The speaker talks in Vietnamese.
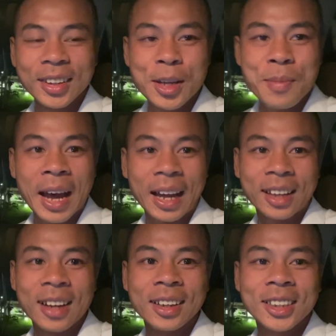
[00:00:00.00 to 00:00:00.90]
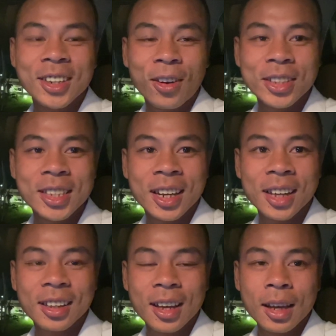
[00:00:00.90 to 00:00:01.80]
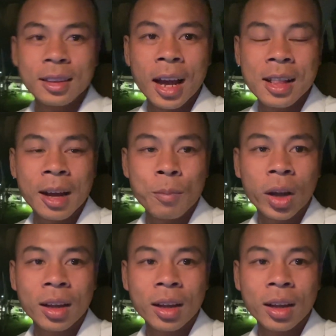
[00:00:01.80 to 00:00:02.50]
nhưng mà hạ tầng thì chưa có gì hết đây là một